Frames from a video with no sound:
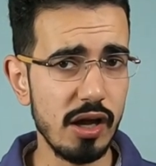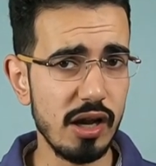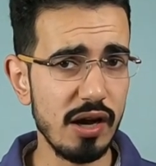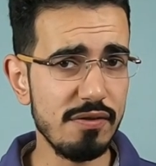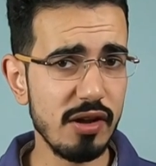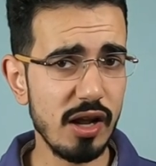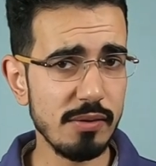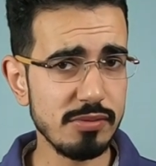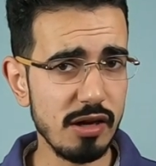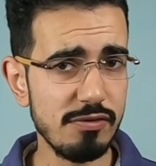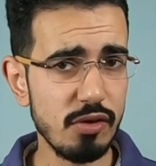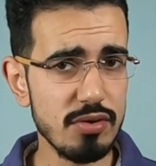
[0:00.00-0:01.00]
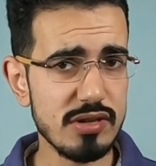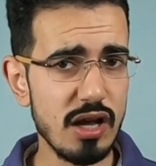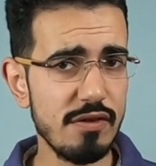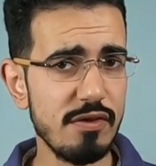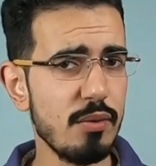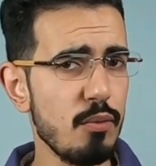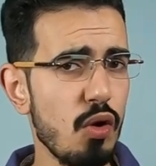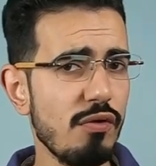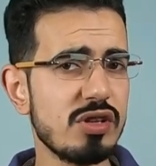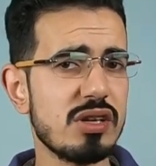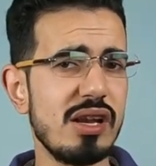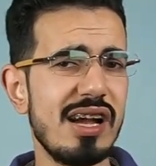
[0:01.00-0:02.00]
الأضرار متاع الفيروس هذا ما
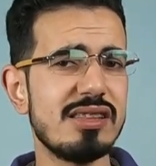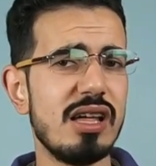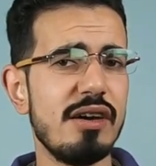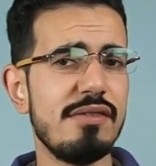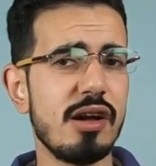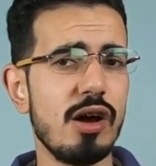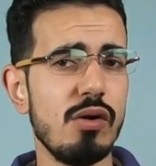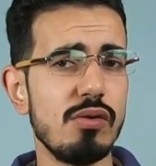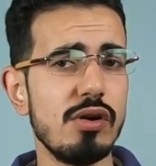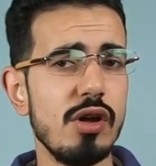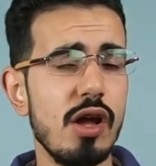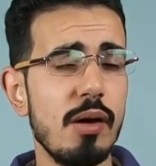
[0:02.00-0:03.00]
وقفتش لحد هذا كهو